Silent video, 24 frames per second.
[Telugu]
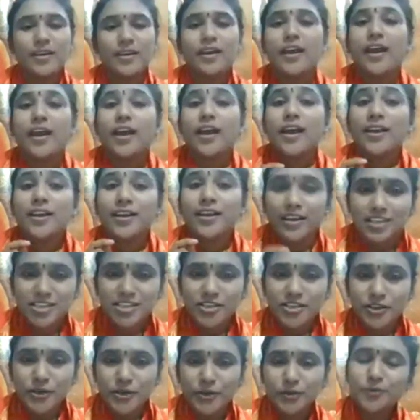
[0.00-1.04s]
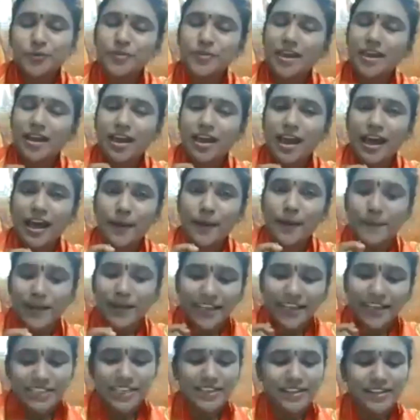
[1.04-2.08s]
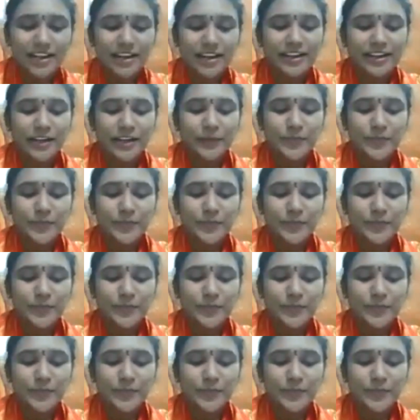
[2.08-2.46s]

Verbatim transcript: కృష్ణుడు ఆ పనే చేశాడండి